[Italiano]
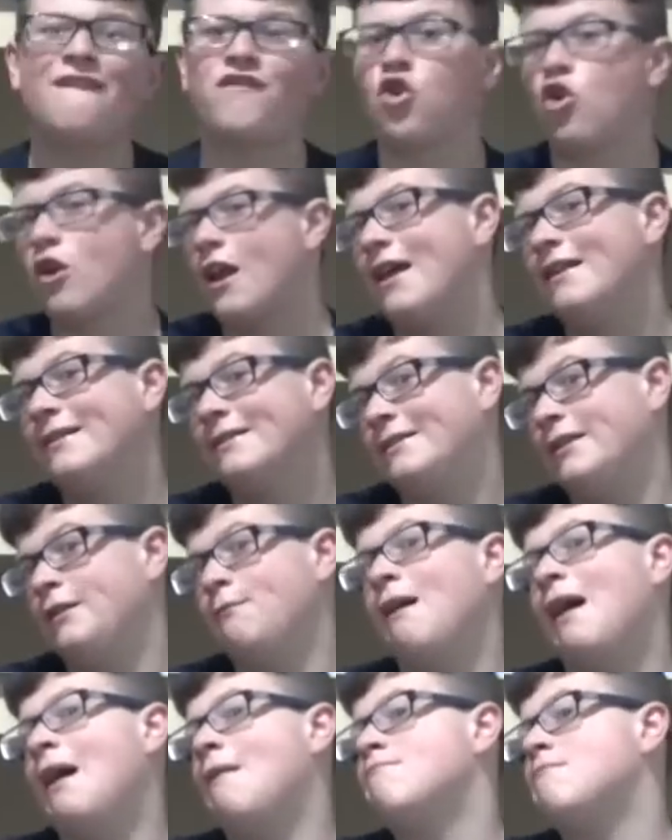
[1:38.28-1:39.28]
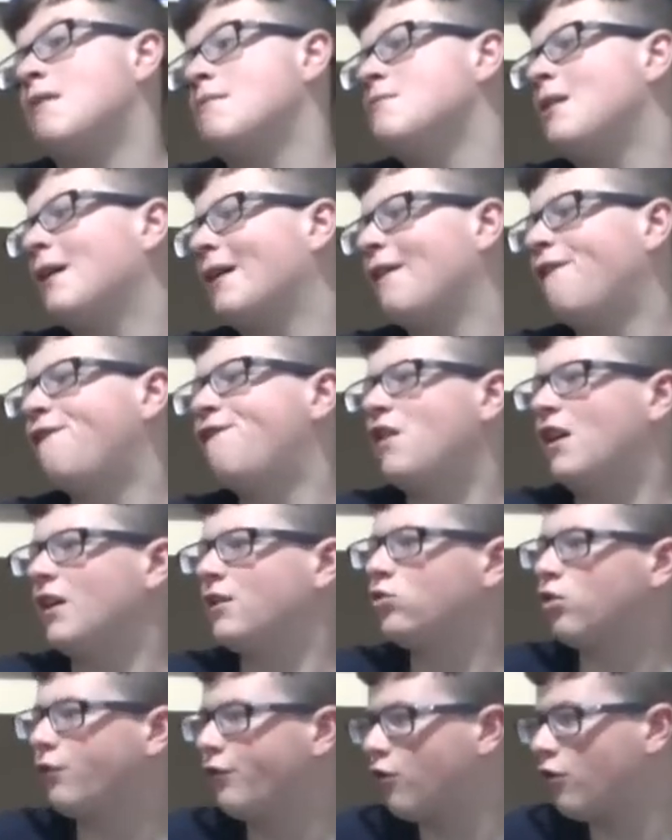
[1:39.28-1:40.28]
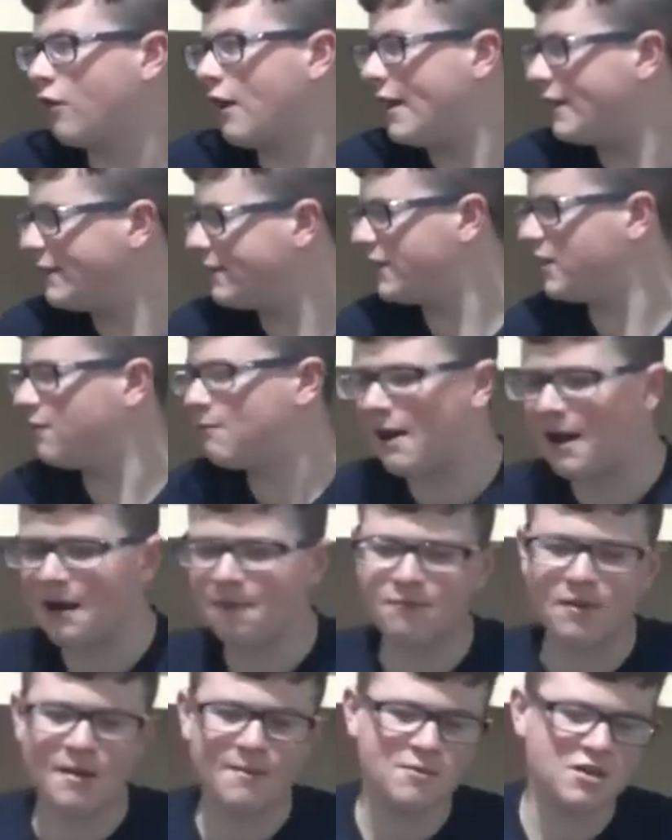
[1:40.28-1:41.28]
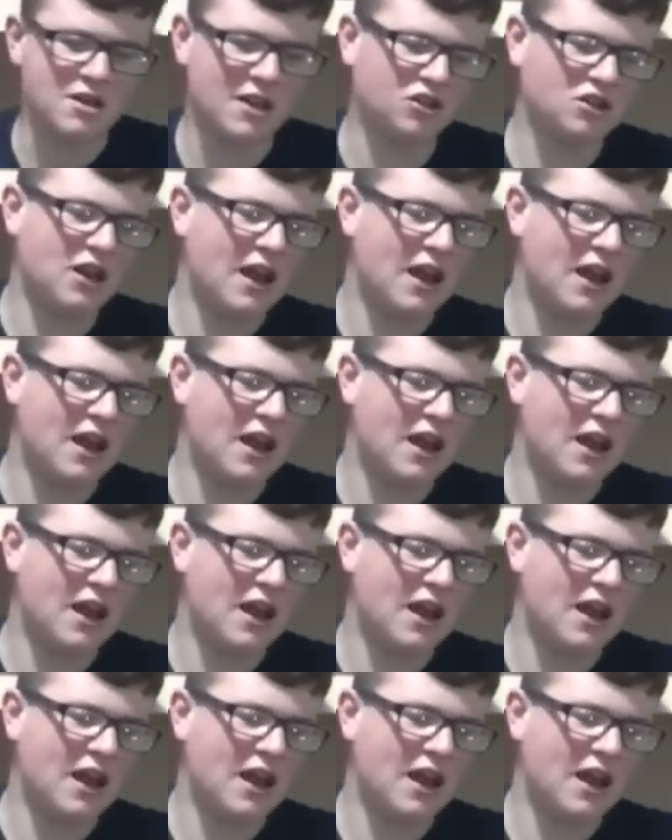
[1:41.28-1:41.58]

Florenzi, mamma mia che ha fatto Florenzi, mamma mia,